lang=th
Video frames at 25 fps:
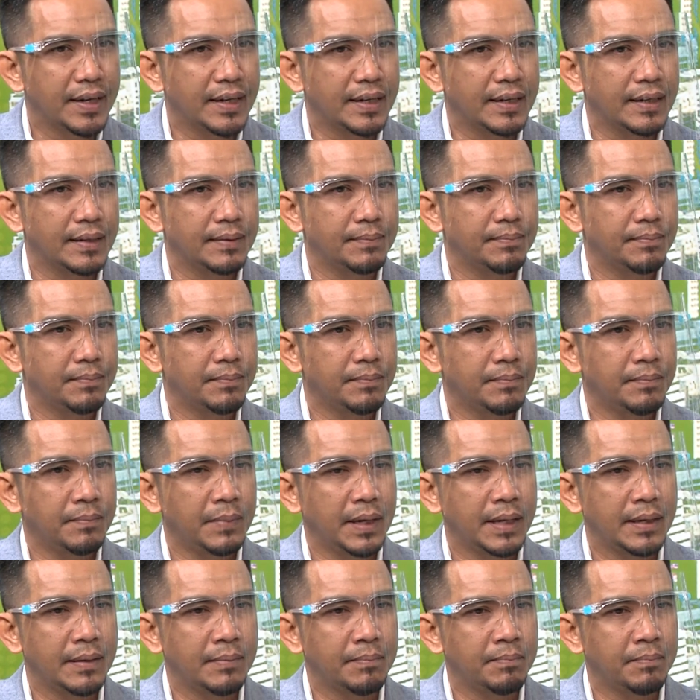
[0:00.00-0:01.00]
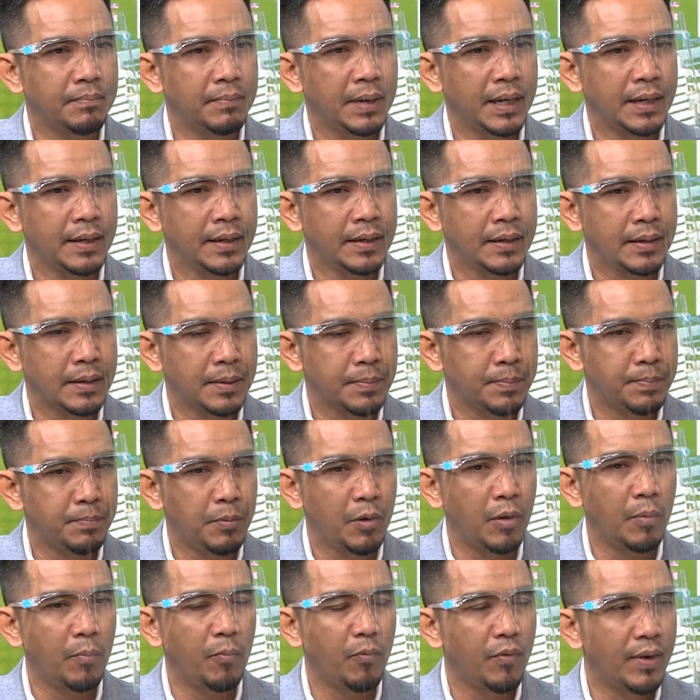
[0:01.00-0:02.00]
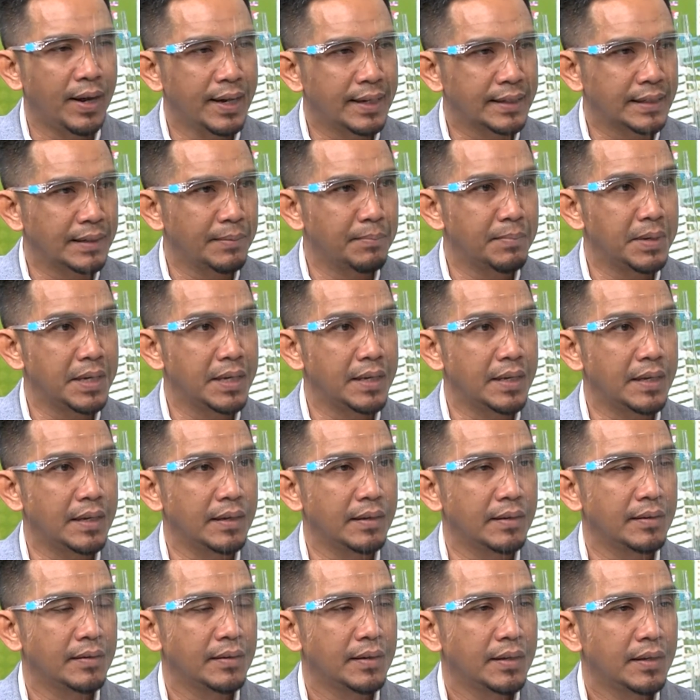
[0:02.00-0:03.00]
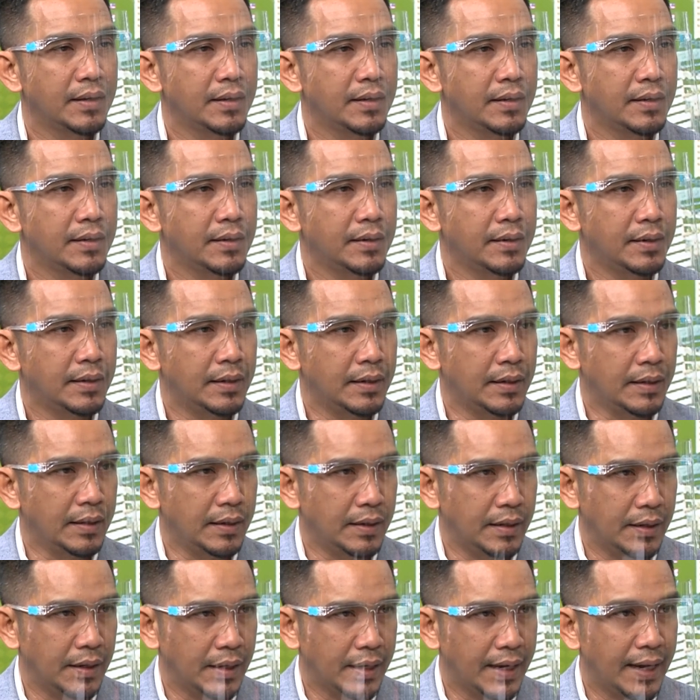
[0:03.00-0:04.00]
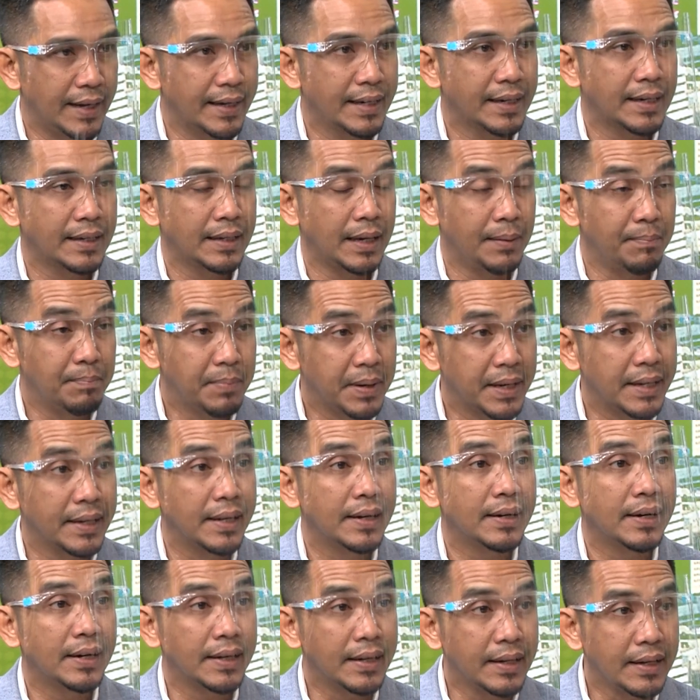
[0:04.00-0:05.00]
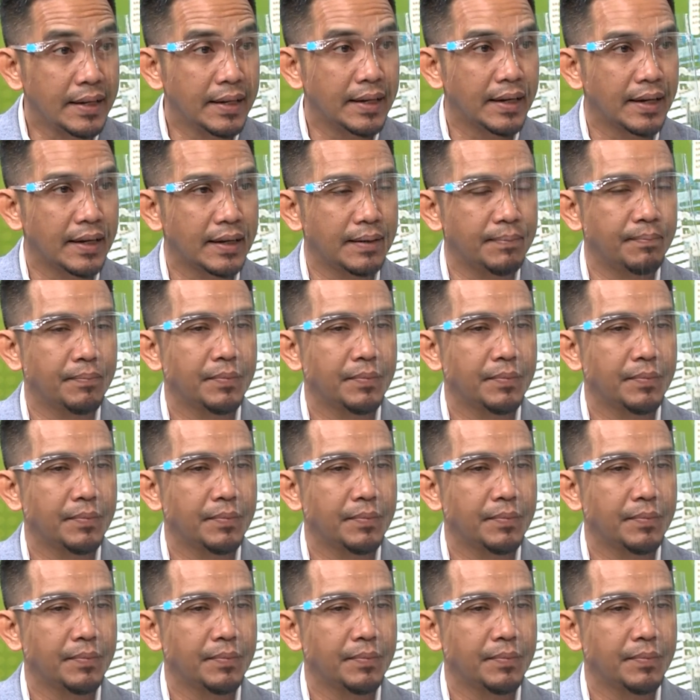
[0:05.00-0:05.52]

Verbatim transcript: เนี่ยไม่พบว่าจะมีการทำผิดในเรื่องนี้นะ